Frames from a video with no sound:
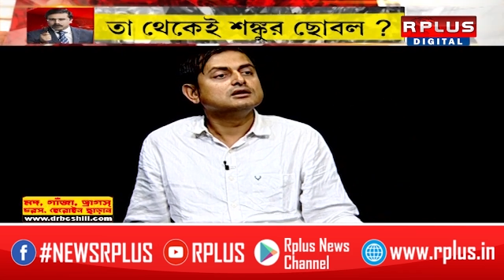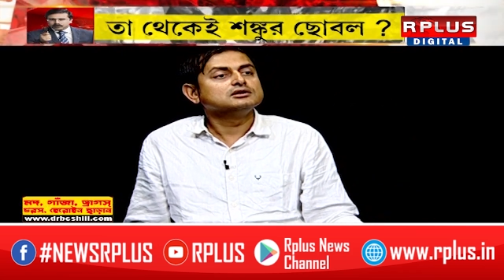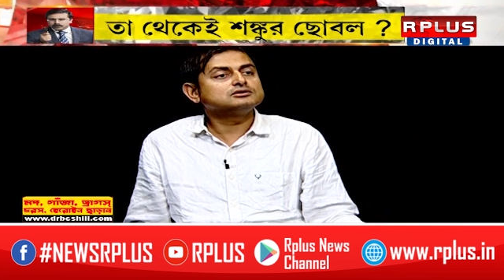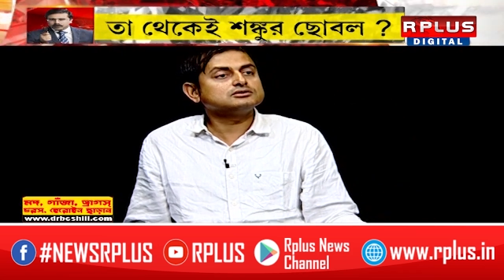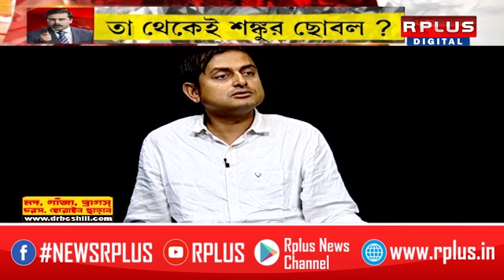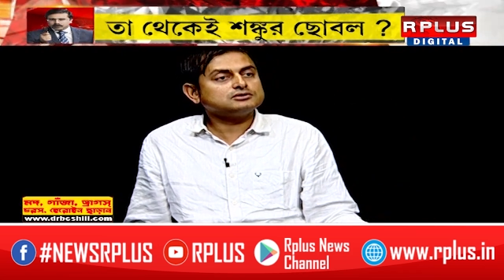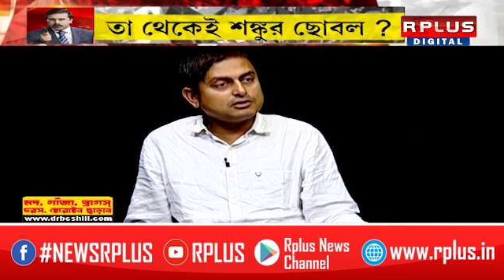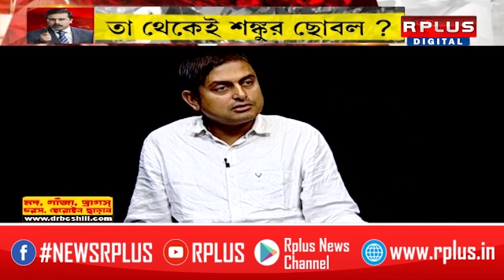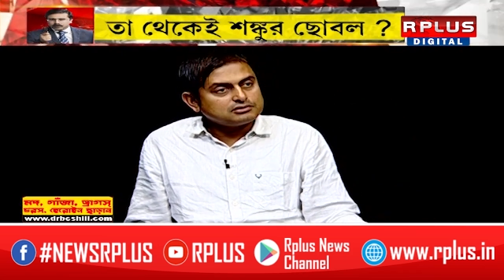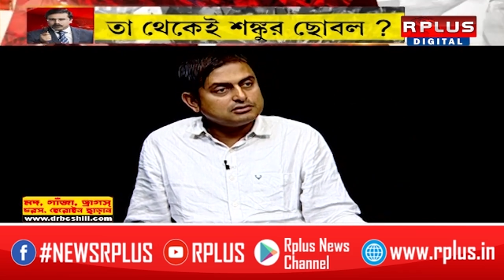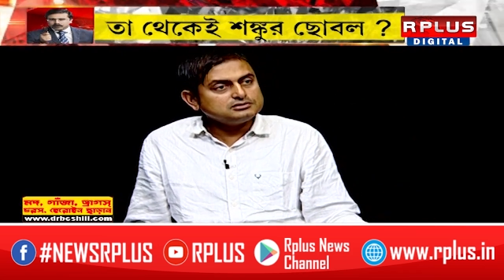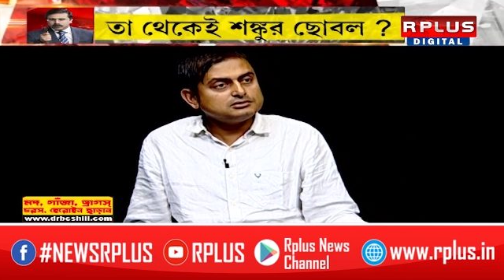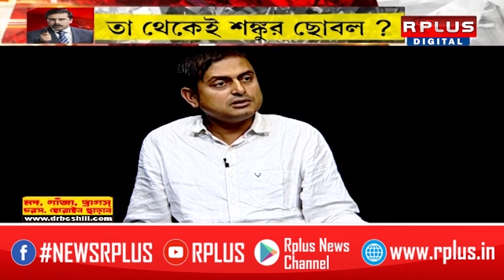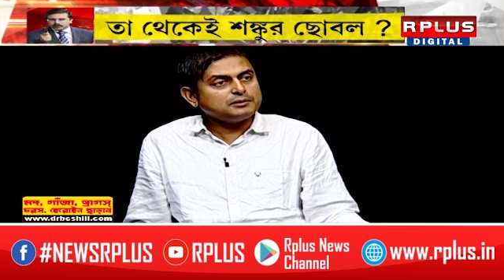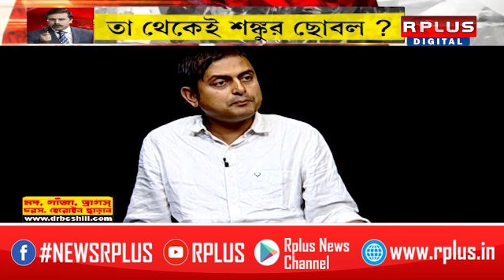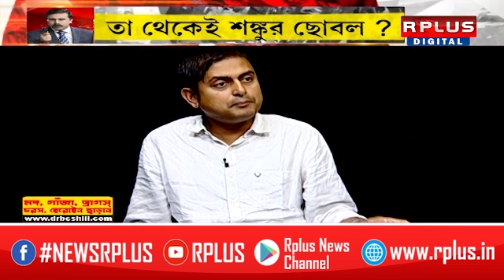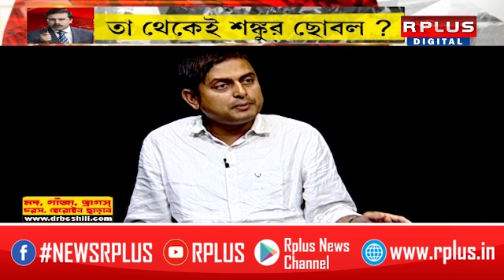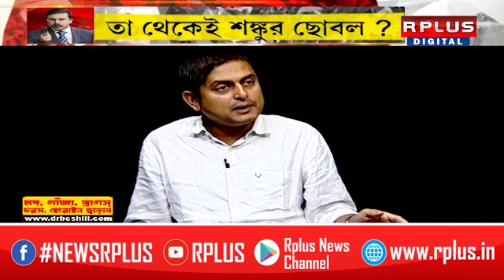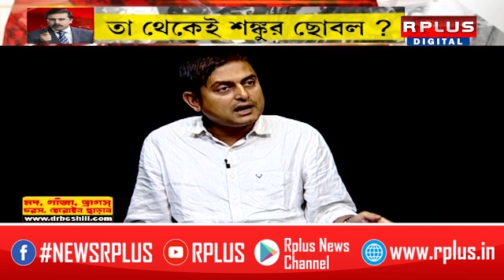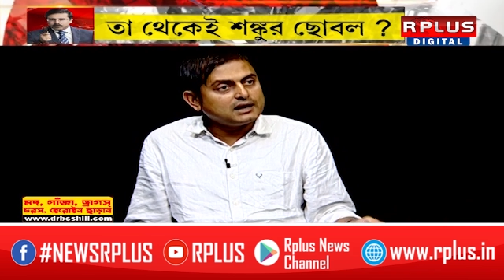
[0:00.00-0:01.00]
তো তখন তো
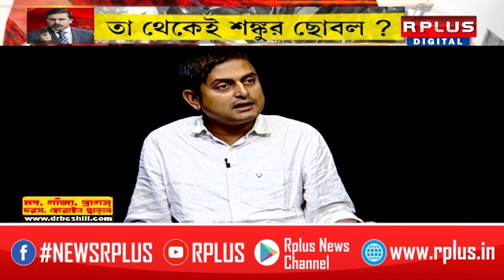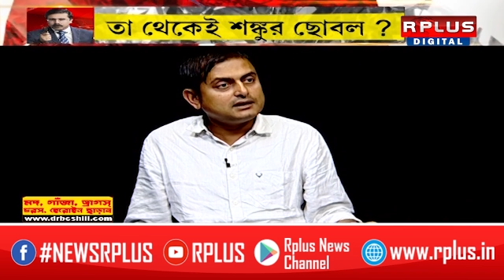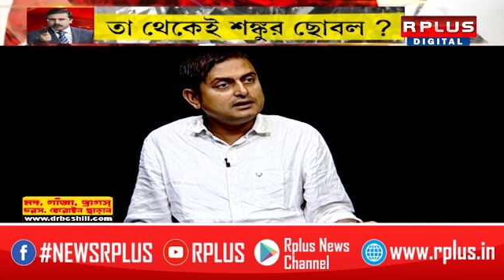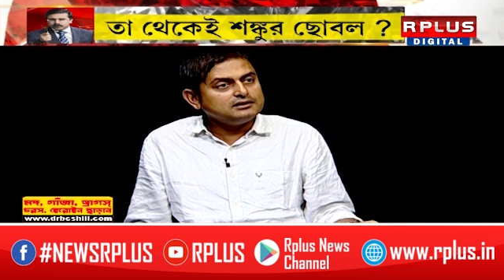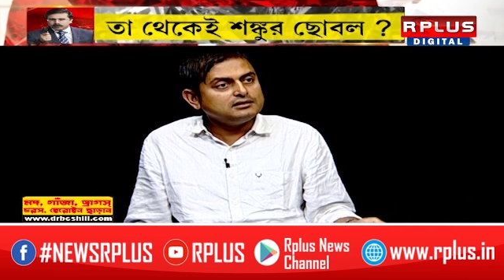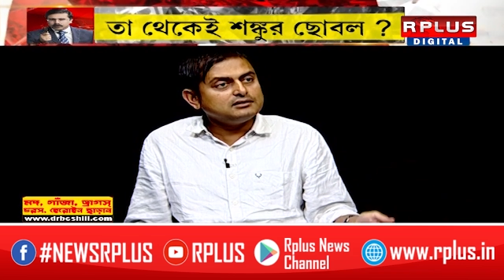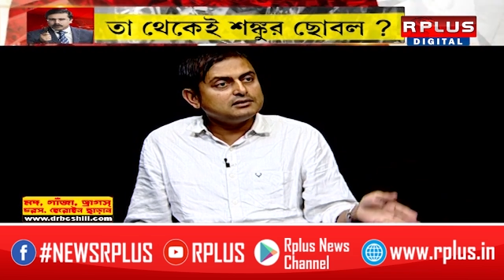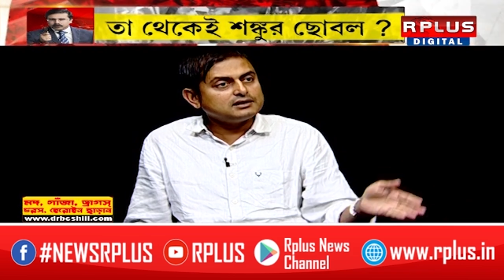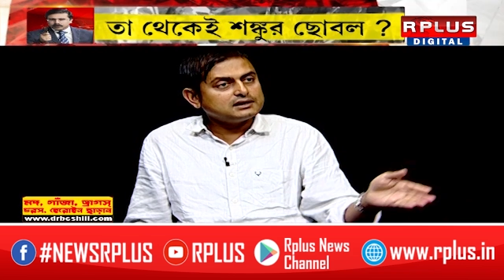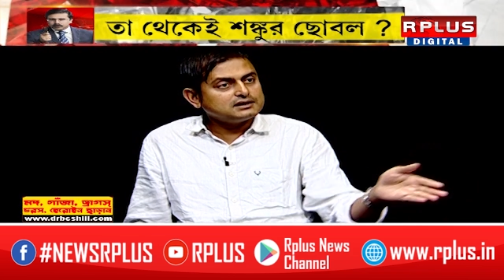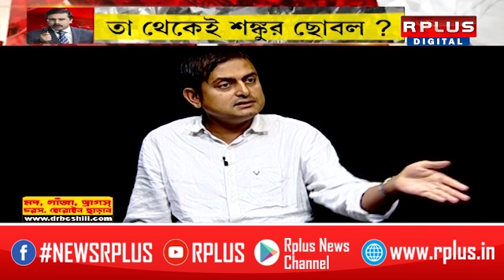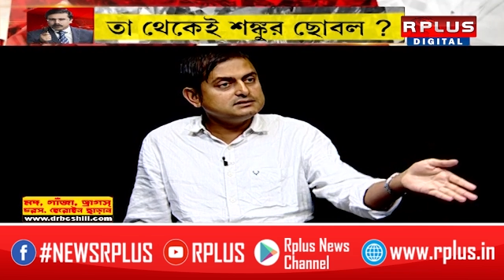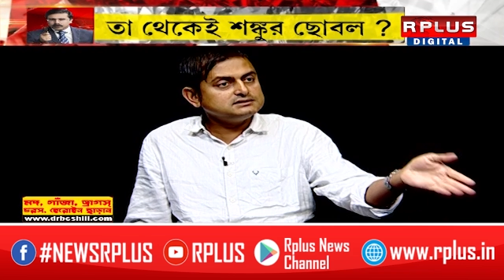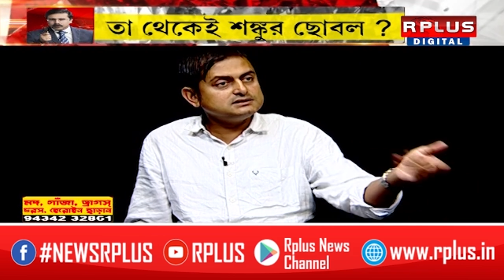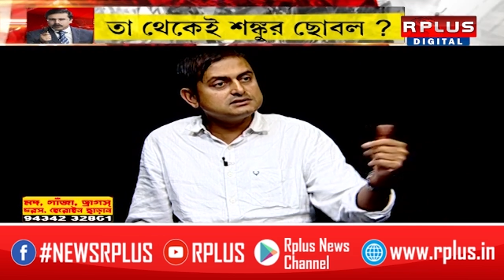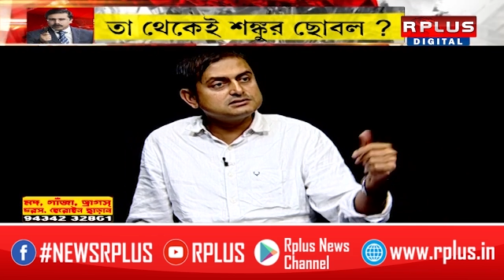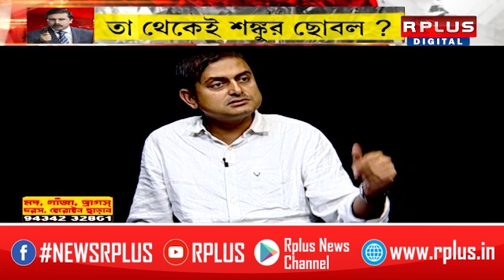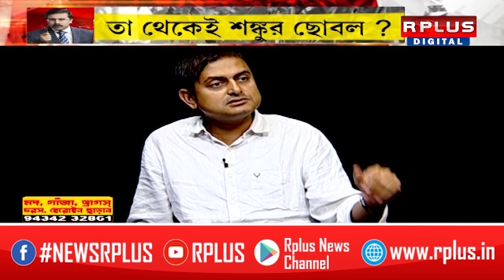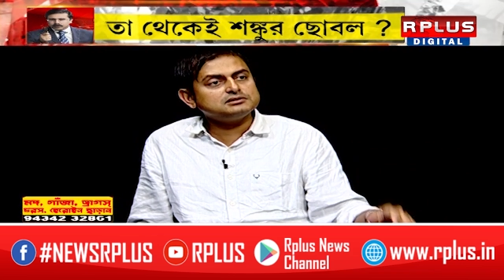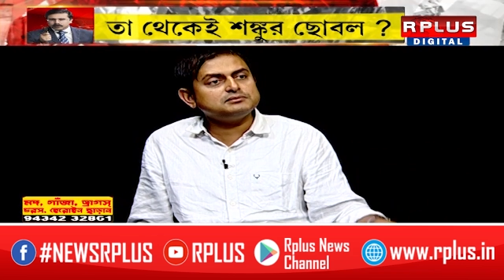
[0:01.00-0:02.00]
পার্টি ওনাকে
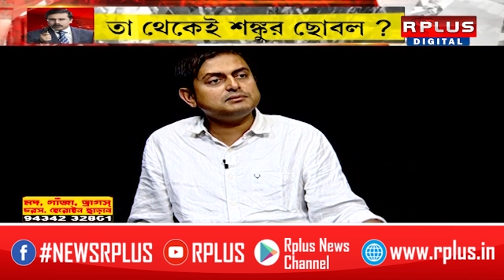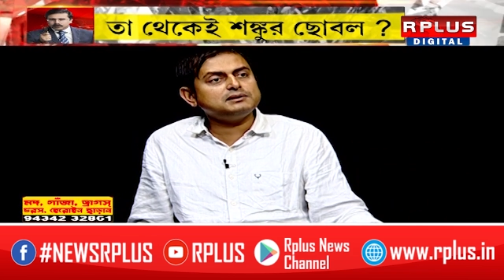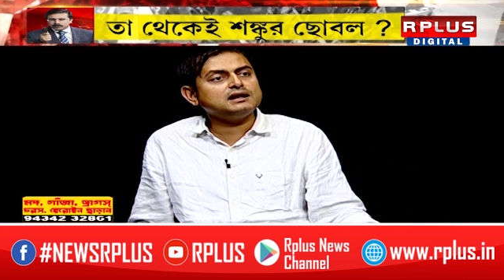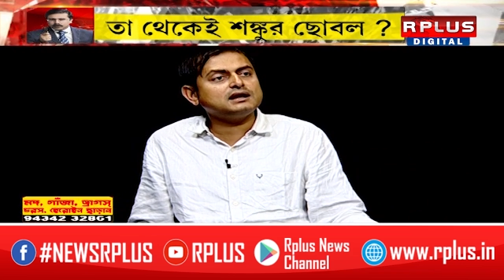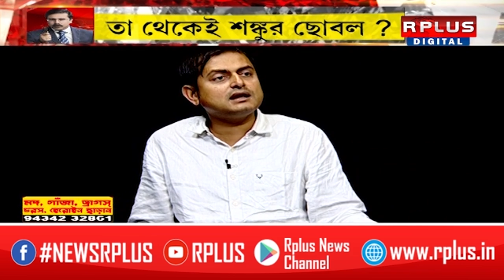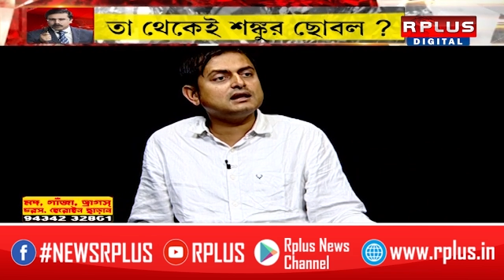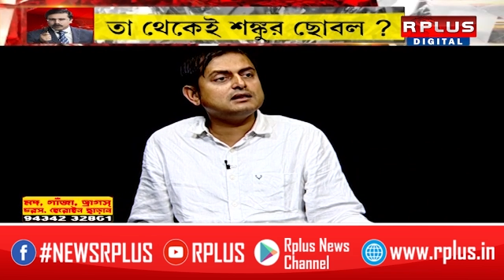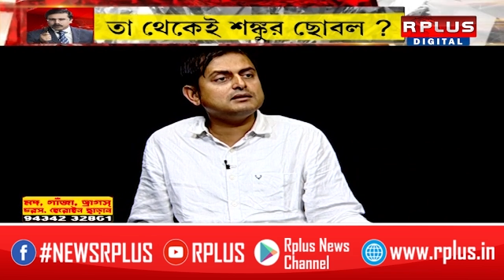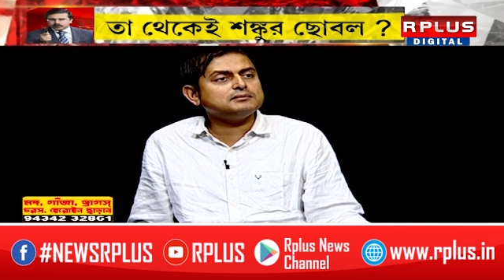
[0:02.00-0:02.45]
জিজ্ঞেস করবে ডেকে